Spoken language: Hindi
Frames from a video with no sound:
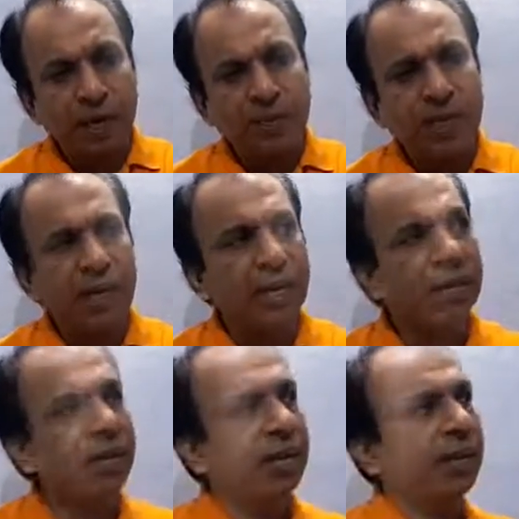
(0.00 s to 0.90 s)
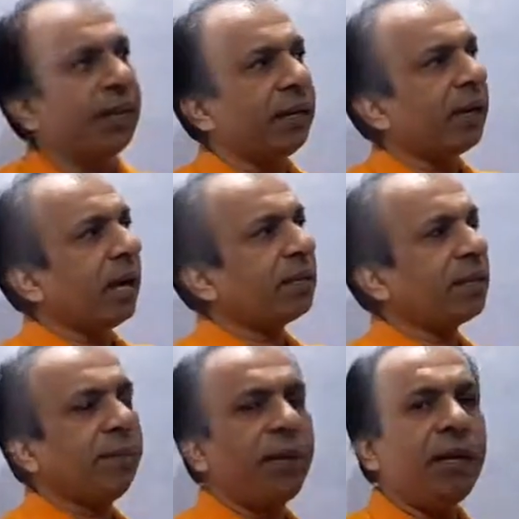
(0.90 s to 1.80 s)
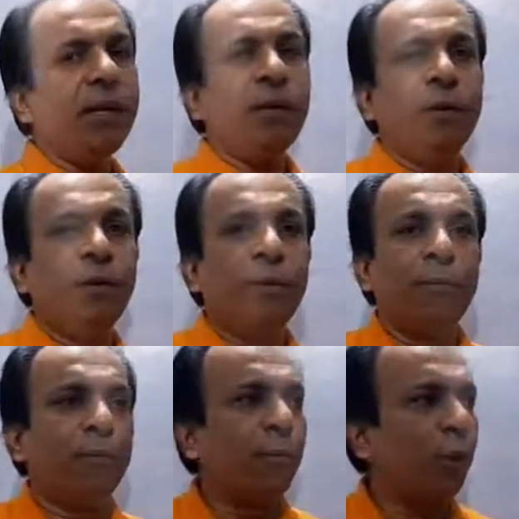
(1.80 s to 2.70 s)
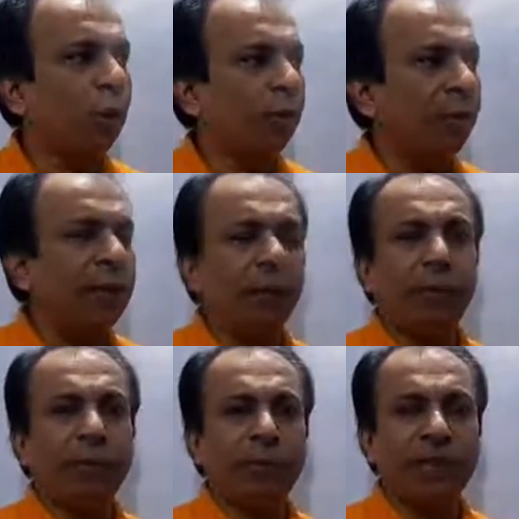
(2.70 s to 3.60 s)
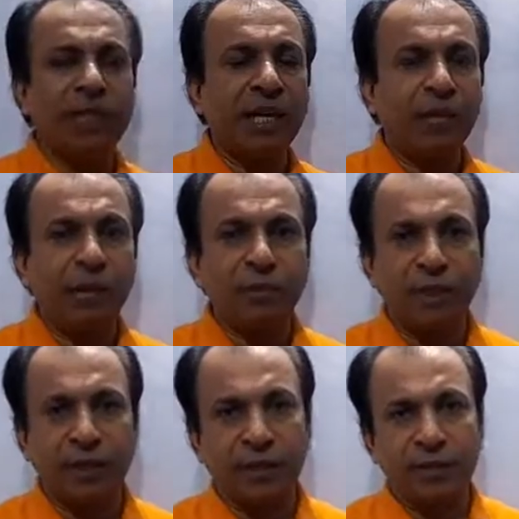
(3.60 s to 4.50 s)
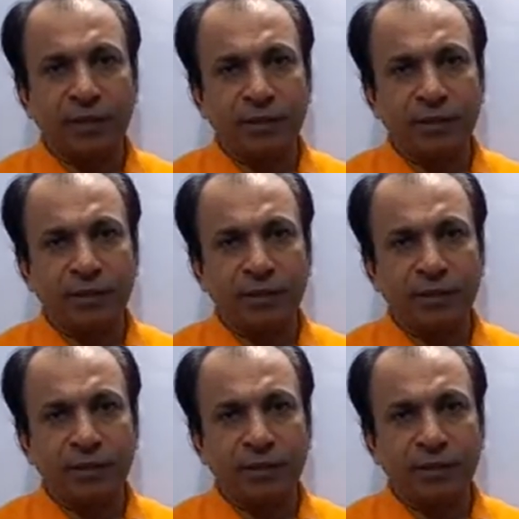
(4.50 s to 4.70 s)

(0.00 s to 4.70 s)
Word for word: अचानक से देखेंगे क्या रास्ते में बहुत भीड़ हो गई बाज़ार में आप चले गए